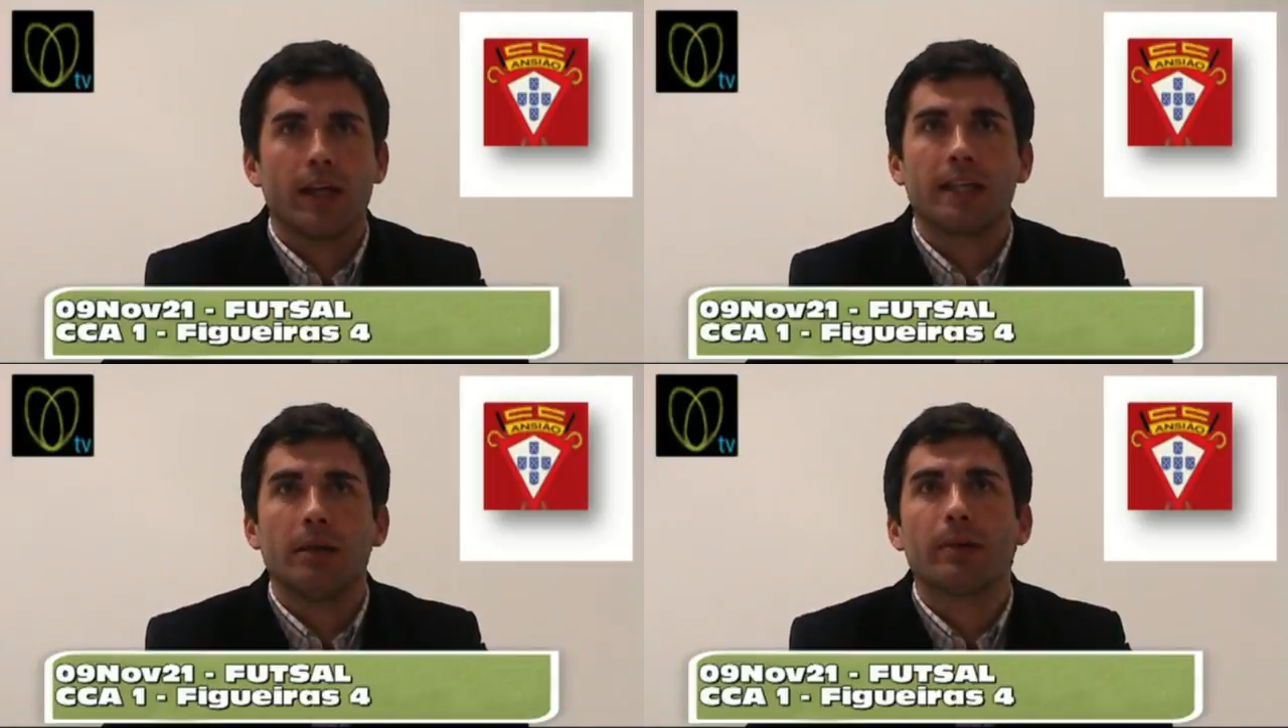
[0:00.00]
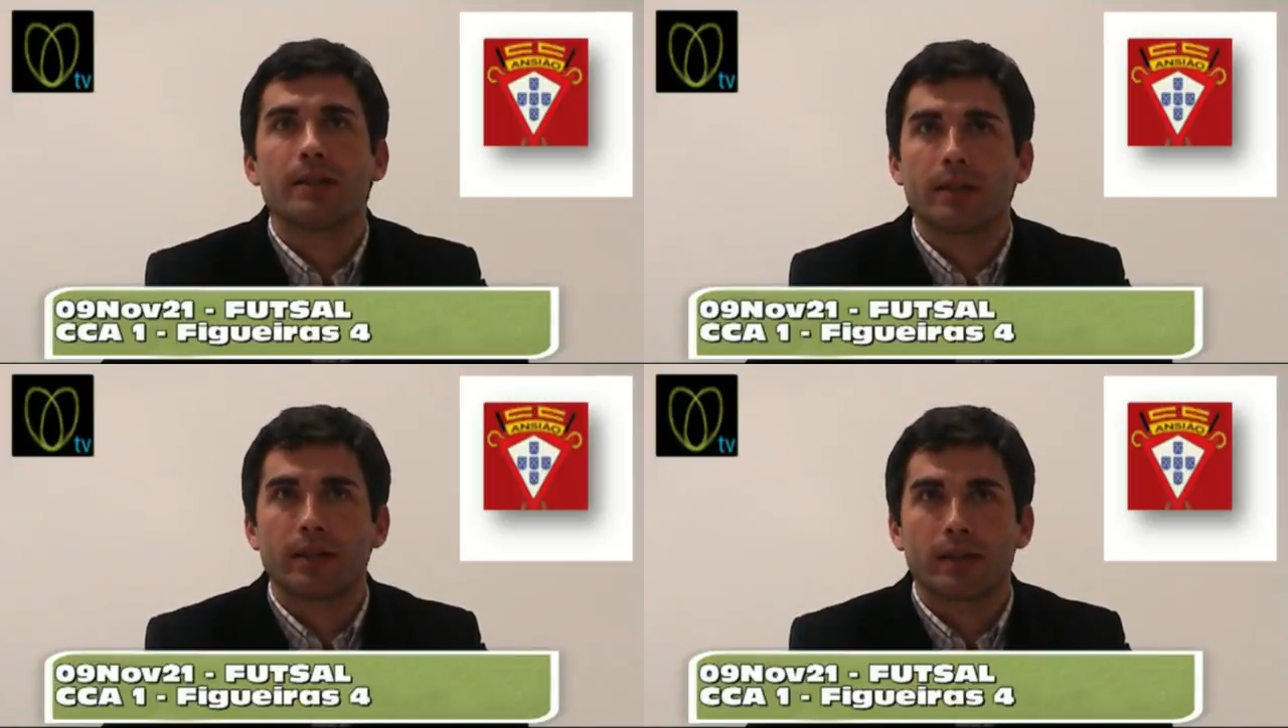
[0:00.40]
a equipa
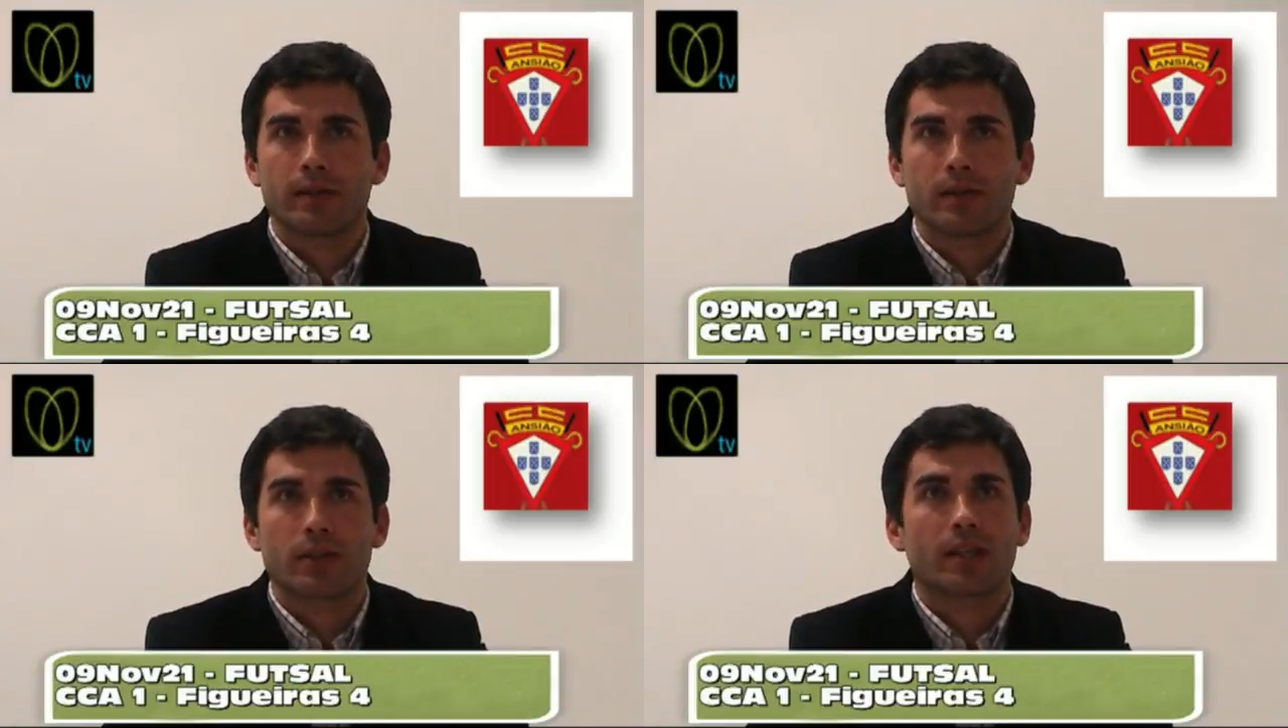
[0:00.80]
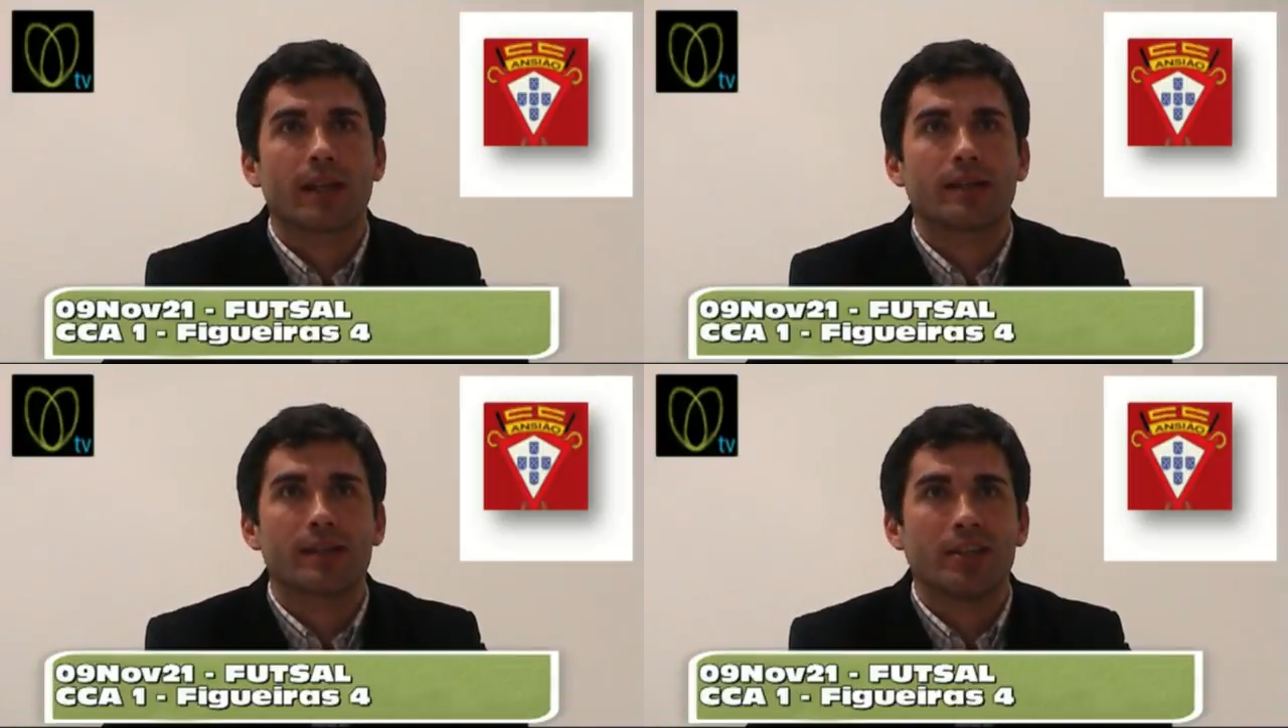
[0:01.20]
ancianense
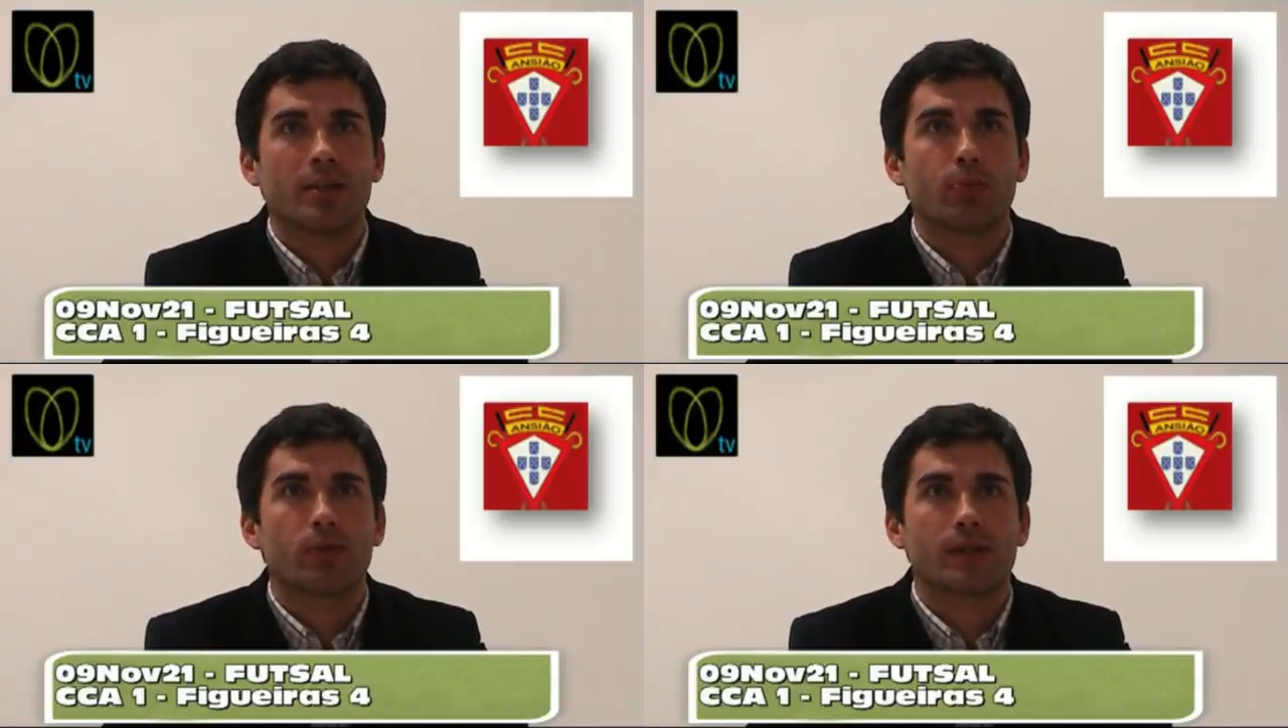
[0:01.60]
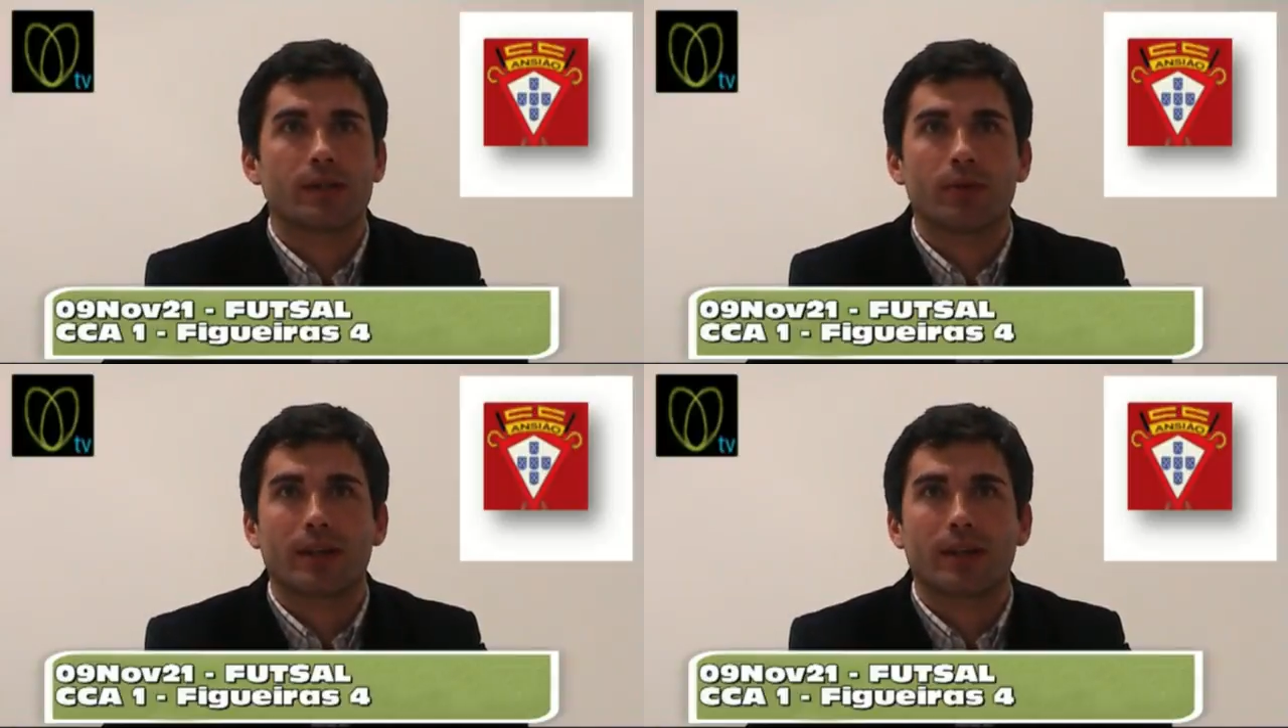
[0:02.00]
está na sexta posição